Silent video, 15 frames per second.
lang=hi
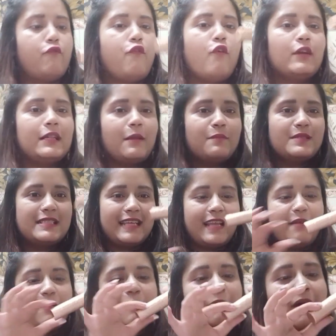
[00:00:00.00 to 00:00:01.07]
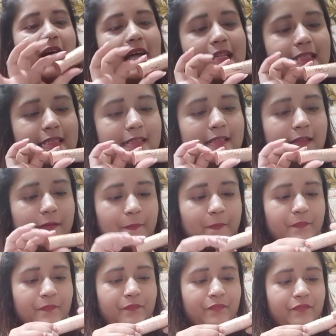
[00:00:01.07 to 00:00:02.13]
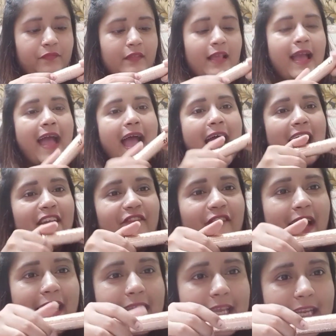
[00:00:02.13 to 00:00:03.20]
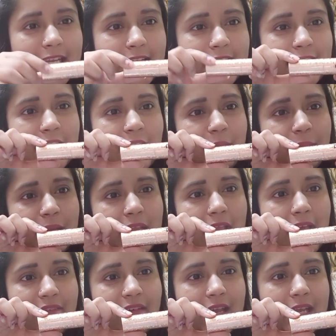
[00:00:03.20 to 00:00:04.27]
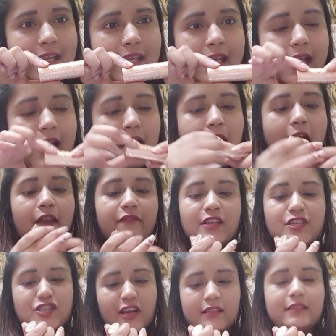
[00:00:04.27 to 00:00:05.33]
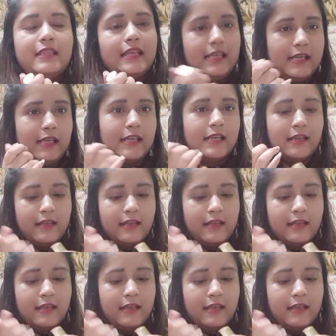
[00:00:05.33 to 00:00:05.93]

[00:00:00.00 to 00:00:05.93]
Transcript: फोर्थ तो, लिपस्टिक है मेरे पास एन वाई की ये भी एन वाई की है एन वाई शक्ति की